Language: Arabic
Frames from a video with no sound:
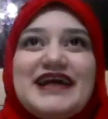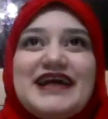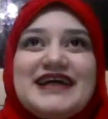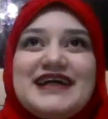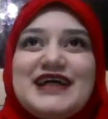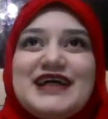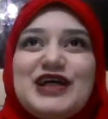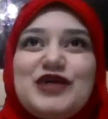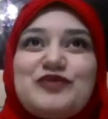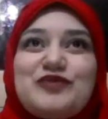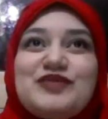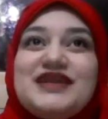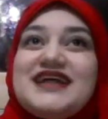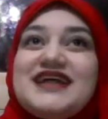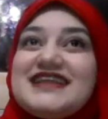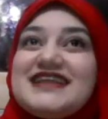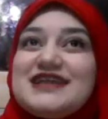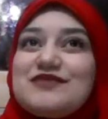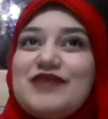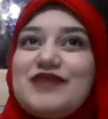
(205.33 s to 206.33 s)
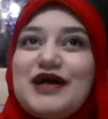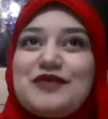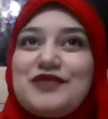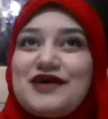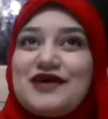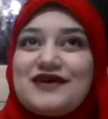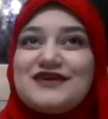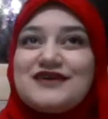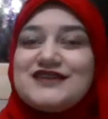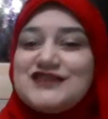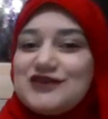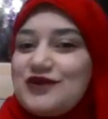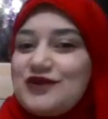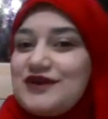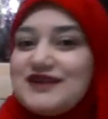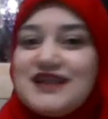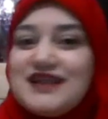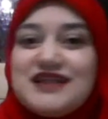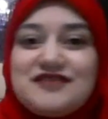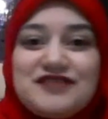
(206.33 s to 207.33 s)
آه بنكتب عبارات
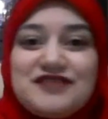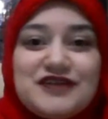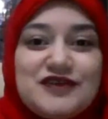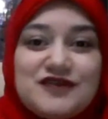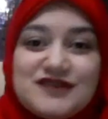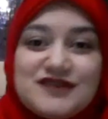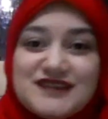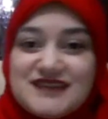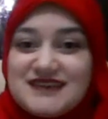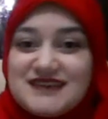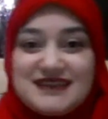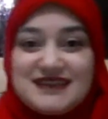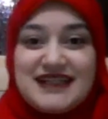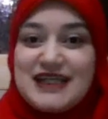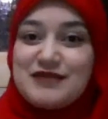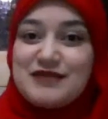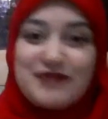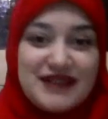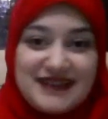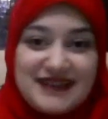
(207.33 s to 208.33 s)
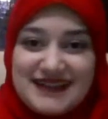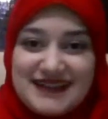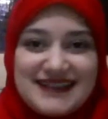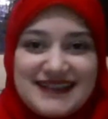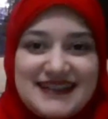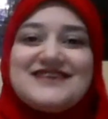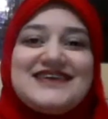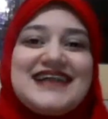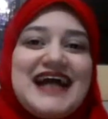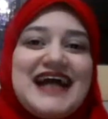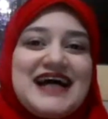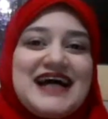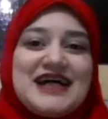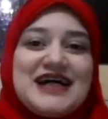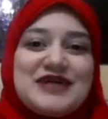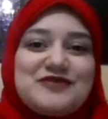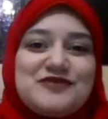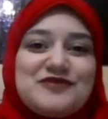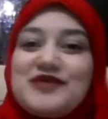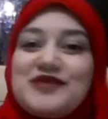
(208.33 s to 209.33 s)
صغننه في النص دايما
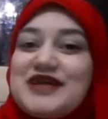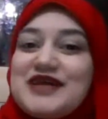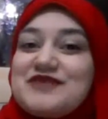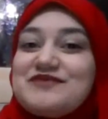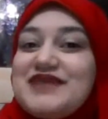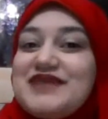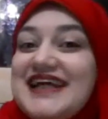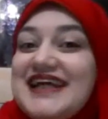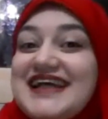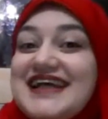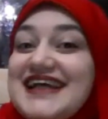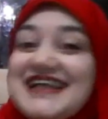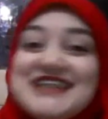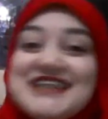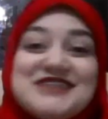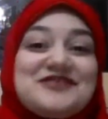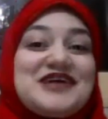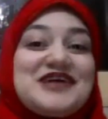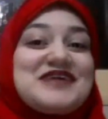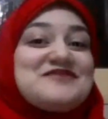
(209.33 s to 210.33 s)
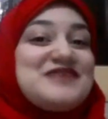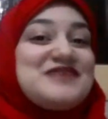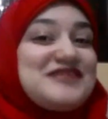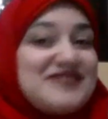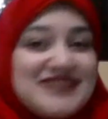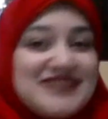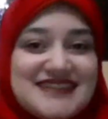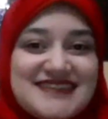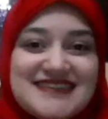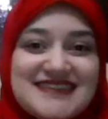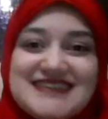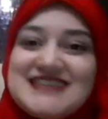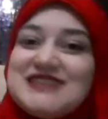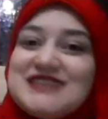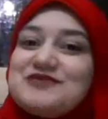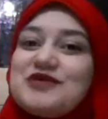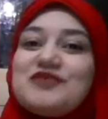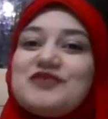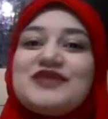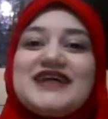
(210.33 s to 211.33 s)
نقولها ممكن بالانجلش ممكن
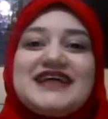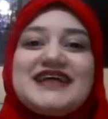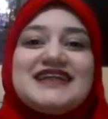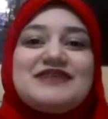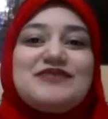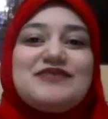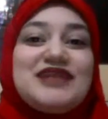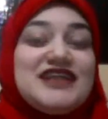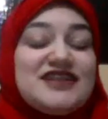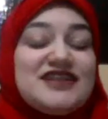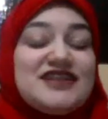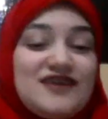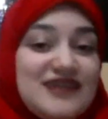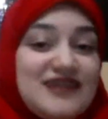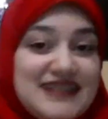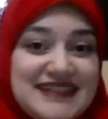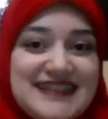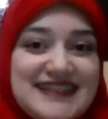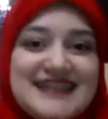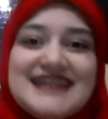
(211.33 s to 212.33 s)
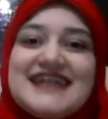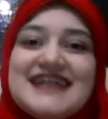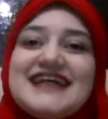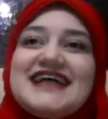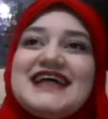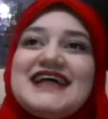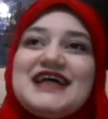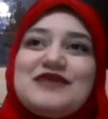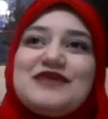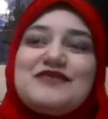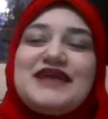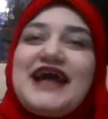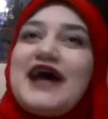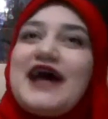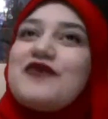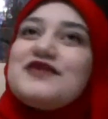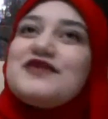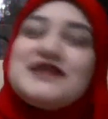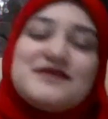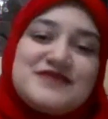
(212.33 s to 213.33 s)
بالفرنسي ممكن بالايطالي
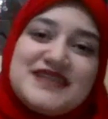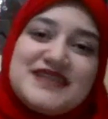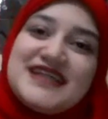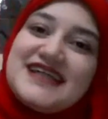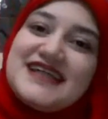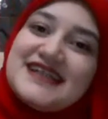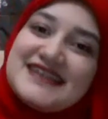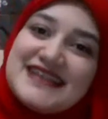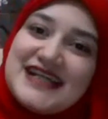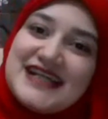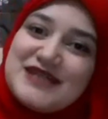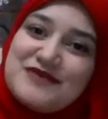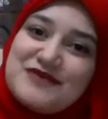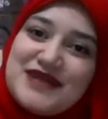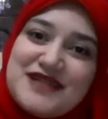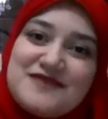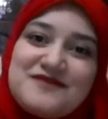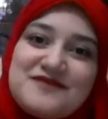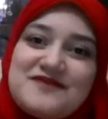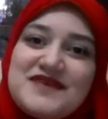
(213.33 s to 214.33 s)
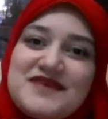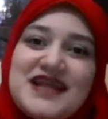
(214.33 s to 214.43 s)
بنحاول نبتكر دايما